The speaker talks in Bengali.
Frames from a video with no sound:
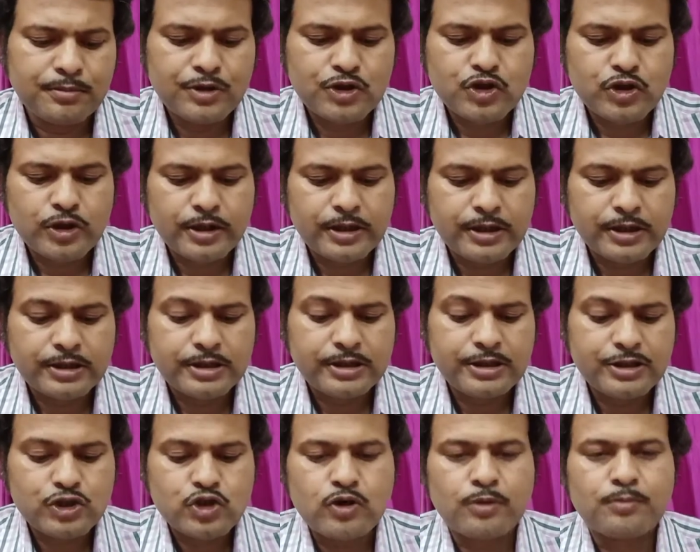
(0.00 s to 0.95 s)
বিষয়টি
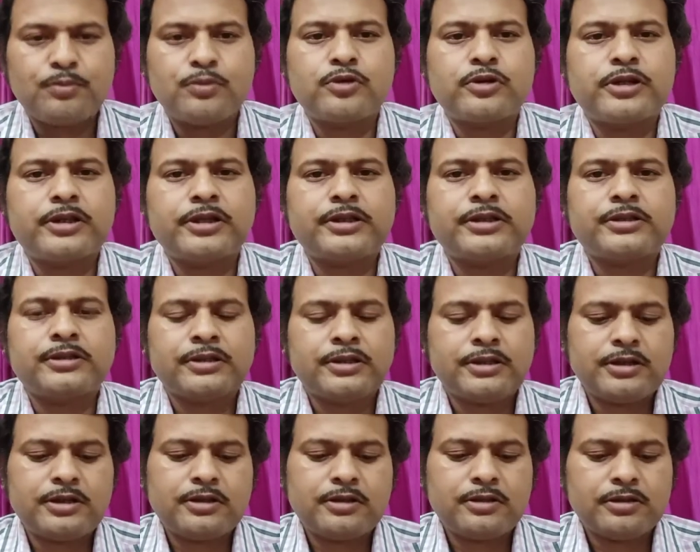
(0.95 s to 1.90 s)
সম্পর্কে
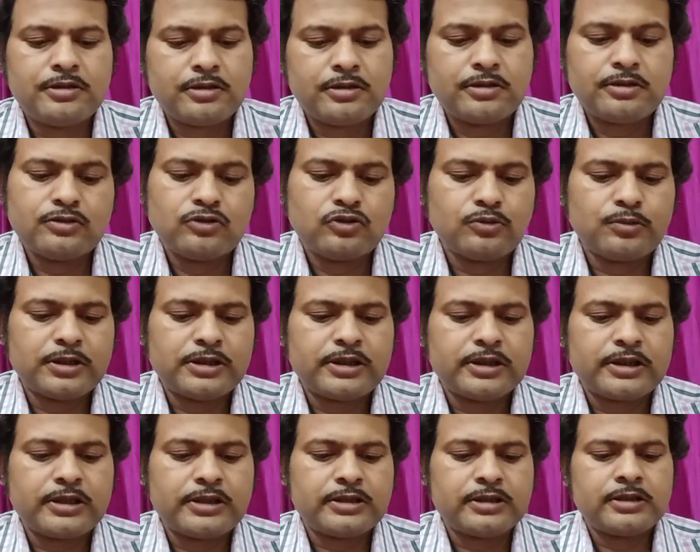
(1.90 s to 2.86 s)

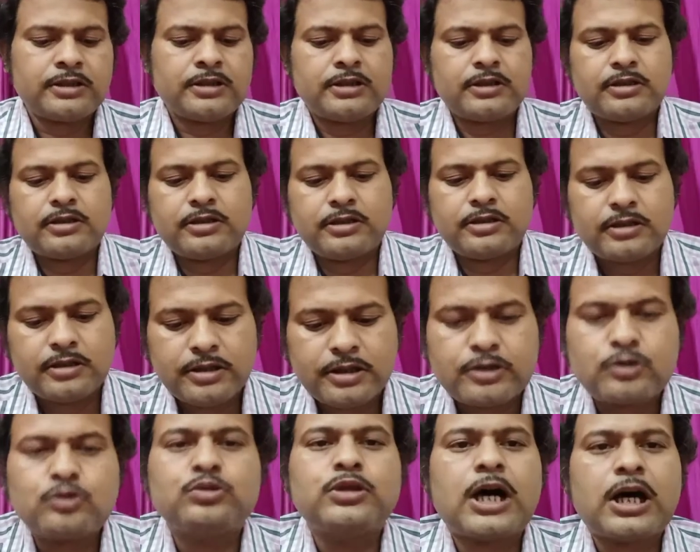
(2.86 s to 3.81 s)
তোমাদেরকে
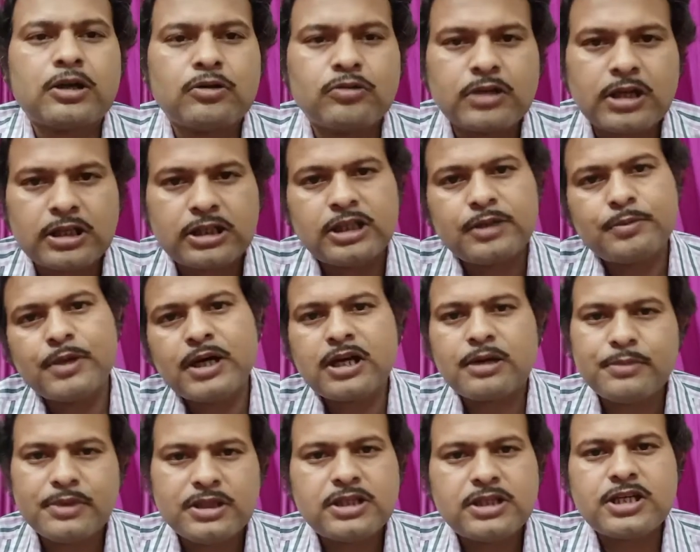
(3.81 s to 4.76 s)
একটু ধারণা দেবার
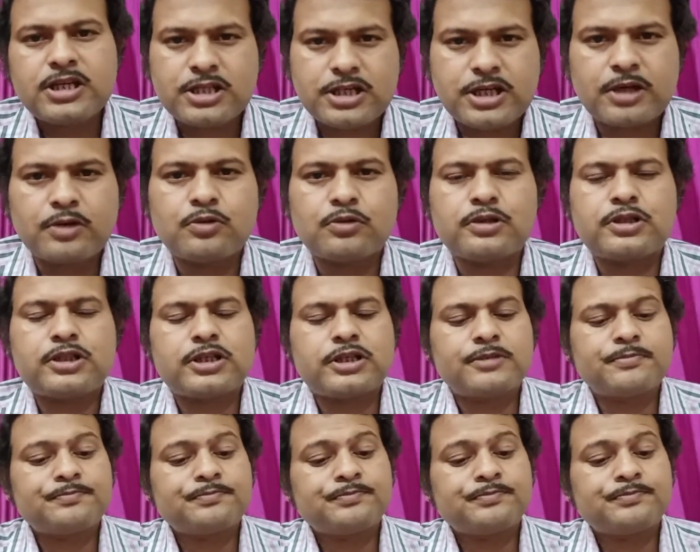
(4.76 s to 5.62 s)
আমি চেষ্টা করছি